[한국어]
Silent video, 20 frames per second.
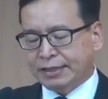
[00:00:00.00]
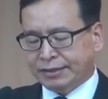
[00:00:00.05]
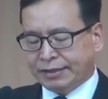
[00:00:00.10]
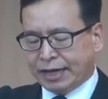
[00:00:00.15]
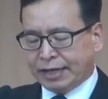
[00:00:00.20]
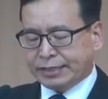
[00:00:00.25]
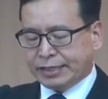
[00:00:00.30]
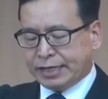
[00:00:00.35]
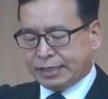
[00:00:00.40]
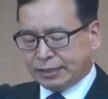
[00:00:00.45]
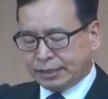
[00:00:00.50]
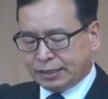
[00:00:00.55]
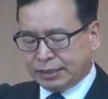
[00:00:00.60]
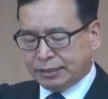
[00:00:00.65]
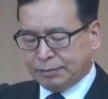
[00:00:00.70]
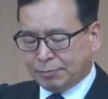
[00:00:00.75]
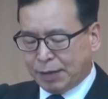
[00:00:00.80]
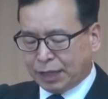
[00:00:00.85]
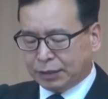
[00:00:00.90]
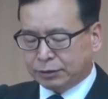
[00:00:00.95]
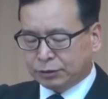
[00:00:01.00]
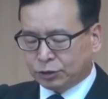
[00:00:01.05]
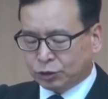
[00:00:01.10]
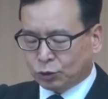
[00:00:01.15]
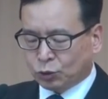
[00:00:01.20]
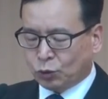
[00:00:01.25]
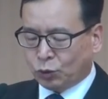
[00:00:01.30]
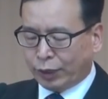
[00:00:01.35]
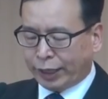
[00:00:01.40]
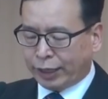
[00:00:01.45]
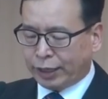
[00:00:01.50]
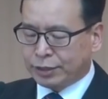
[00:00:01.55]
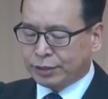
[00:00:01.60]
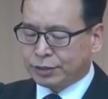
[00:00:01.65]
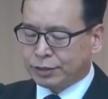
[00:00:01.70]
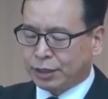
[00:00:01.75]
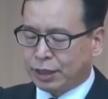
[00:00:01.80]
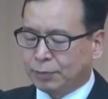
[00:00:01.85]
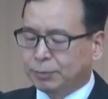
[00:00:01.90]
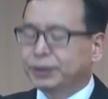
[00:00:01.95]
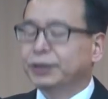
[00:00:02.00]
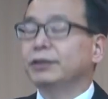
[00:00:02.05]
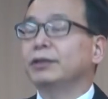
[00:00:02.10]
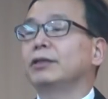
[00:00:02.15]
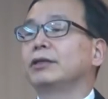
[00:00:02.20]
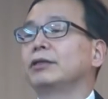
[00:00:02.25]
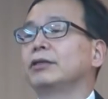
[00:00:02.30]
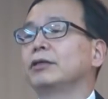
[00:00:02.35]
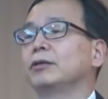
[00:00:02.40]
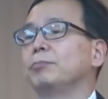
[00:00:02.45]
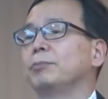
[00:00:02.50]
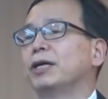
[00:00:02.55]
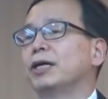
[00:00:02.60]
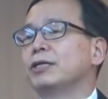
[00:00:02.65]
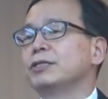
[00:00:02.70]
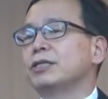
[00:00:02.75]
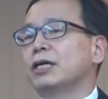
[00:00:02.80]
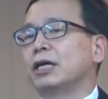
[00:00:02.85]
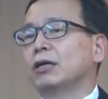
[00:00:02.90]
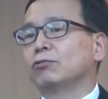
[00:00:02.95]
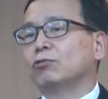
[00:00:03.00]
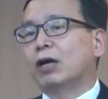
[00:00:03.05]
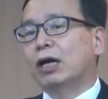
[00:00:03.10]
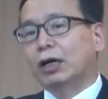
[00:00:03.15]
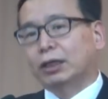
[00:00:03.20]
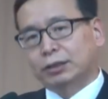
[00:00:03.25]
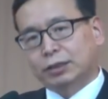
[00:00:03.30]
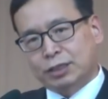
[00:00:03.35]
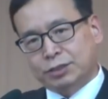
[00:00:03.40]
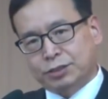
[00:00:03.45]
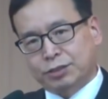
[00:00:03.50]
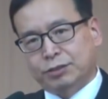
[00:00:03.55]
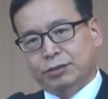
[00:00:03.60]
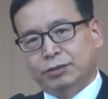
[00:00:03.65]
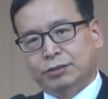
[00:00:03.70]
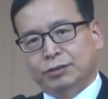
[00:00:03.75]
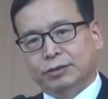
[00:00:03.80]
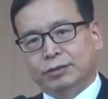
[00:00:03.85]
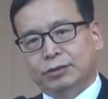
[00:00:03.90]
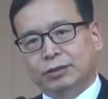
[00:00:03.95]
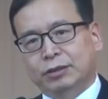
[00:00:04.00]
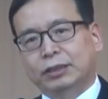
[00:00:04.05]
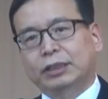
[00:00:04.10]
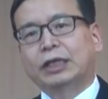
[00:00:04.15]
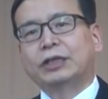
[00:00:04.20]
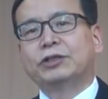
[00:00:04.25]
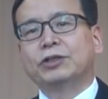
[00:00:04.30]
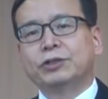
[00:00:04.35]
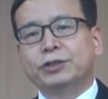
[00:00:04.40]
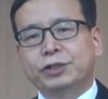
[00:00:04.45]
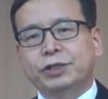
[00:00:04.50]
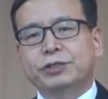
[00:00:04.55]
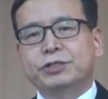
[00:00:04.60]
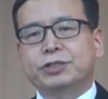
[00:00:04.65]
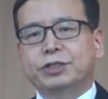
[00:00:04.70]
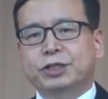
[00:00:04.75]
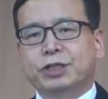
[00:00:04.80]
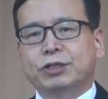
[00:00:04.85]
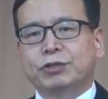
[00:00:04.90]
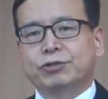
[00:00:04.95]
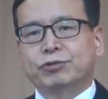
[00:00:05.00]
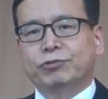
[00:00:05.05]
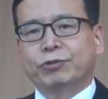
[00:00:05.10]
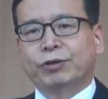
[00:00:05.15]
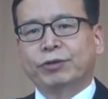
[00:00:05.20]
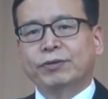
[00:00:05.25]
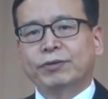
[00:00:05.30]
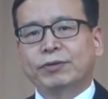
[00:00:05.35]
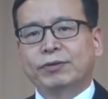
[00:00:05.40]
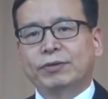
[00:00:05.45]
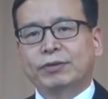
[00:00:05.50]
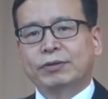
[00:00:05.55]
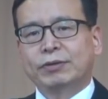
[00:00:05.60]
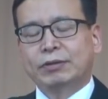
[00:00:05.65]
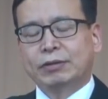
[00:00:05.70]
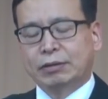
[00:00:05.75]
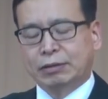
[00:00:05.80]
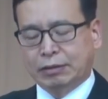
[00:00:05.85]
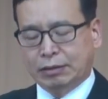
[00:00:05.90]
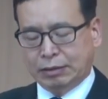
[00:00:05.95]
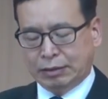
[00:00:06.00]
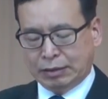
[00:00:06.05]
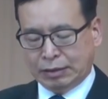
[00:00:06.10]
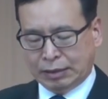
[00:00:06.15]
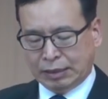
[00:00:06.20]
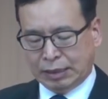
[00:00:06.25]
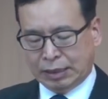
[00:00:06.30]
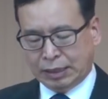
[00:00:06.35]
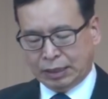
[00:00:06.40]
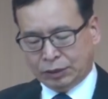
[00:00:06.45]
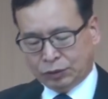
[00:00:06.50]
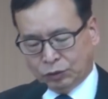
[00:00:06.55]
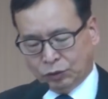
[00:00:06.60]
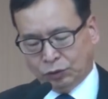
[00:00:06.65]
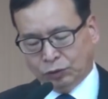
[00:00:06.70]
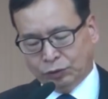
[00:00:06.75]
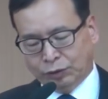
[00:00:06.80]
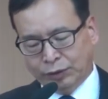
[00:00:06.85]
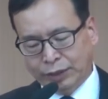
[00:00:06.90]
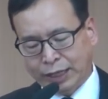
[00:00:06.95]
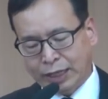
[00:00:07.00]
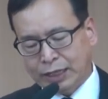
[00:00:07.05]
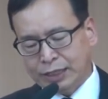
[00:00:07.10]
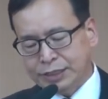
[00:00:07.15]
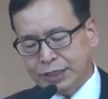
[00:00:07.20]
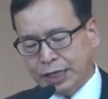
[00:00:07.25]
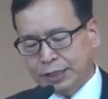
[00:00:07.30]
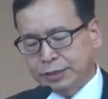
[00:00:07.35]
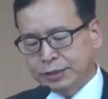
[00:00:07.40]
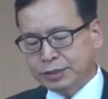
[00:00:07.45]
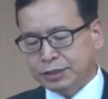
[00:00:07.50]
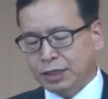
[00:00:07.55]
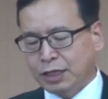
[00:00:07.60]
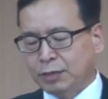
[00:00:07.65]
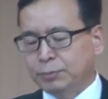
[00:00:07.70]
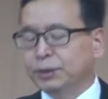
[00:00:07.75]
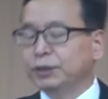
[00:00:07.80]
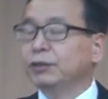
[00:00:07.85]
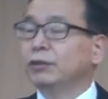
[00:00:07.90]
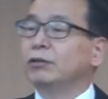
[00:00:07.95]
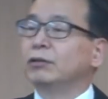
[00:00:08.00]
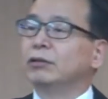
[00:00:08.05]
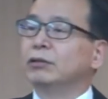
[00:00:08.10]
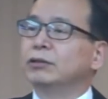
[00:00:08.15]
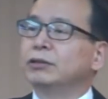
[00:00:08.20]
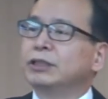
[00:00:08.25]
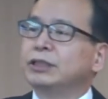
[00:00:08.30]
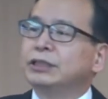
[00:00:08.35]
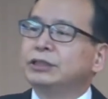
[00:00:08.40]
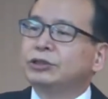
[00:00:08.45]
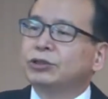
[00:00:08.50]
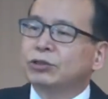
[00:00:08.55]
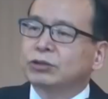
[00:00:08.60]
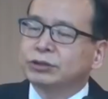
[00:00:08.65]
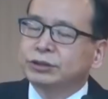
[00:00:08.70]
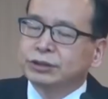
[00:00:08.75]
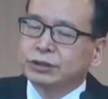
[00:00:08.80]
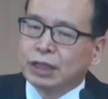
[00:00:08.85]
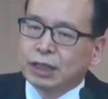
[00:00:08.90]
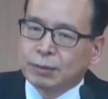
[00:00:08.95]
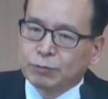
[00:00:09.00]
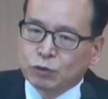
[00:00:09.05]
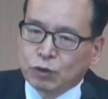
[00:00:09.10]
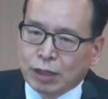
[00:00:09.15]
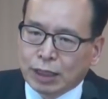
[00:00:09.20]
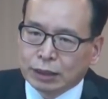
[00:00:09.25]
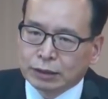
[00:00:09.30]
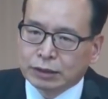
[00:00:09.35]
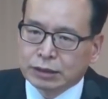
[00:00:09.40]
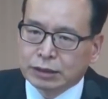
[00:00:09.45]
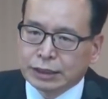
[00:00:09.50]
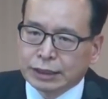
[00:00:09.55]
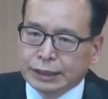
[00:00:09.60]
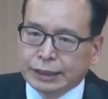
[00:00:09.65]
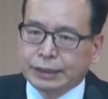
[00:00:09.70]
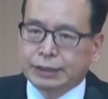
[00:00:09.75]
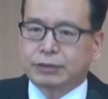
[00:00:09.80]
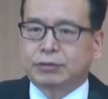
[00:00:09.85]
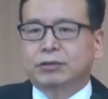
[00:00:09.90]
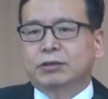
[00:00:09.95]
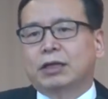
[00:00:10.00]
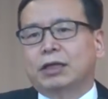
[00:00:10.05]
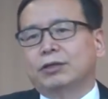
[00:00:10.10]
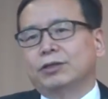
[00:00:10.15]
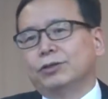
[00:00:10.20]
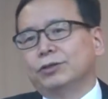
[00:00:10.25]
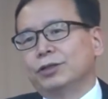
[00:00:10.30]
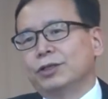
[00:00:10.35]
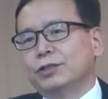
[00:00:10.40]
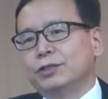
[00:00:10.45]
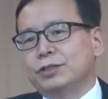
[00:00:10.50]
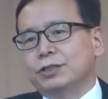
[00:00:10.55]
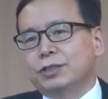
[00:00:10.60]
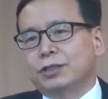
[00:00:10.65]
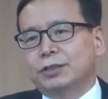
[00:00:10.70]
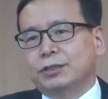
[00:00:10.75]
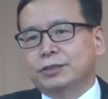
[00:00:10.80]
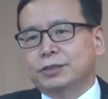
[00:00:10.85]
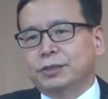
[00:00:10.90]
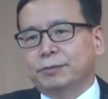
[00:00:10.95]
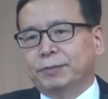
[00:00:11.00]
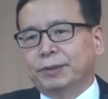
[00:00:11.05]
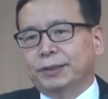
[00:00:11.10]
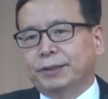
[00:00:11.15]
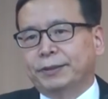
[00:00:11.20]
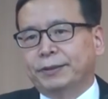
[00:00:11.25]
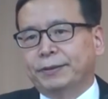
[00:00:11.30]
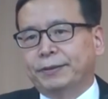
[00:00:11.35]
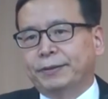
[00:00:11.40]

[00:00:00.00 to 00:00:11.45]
나의 이 말을 듣고 행하는 사람은 현명한 사람과 같아서 그렇게 연결을 시키시고요. 또 행하지 않는 사람은 어리석은 사람과 같으리니 그렇게 연결을 시키는 것입니다.